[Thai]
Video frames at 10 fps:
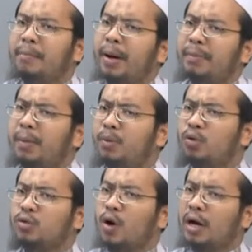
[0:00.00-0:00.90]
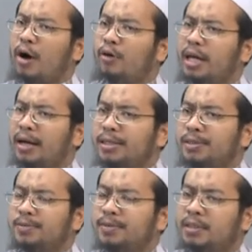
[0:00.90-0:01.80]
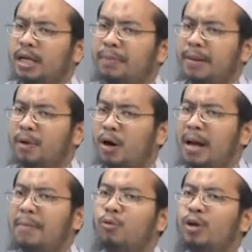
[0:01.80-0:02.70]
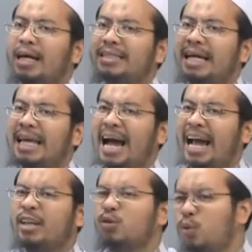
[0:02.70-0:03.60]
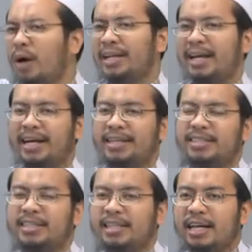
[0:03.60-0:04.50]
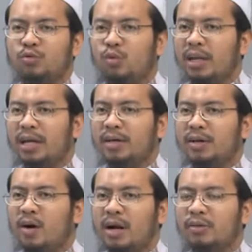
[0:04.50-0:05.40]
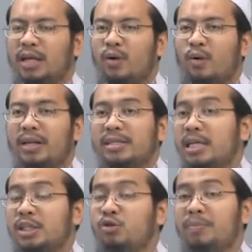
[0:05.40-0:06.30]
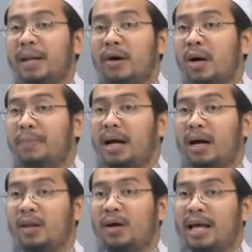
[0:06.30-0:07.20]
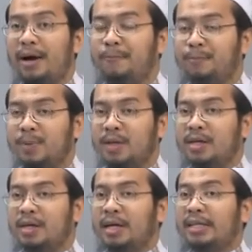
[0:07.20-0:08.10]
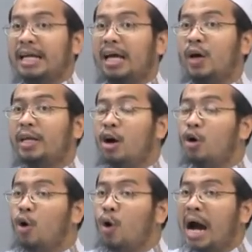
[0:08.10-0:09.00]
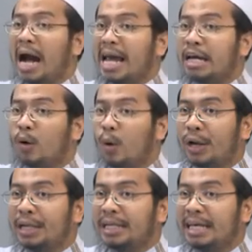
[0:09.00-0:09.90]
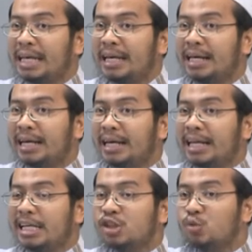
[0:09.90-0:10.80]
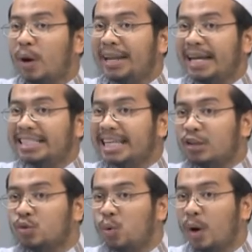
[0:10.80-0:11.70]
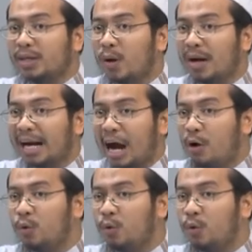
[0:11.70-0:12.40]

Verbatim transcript: บรรพบุรุษของเราเนี่ยจะเป็นพ่อแม่ปู่ย่าตายายอะทวดนะฮะอย่างทวดเนี่ยของเราแต่ละคนเนี่ยเสียชีวิตไปแล้วกลับไปหาอัลลอฮ์แล้วแต่อัลลอฮ์ยังคงให้คนที่หรือส่วนหนึ่งจากทวดของเรา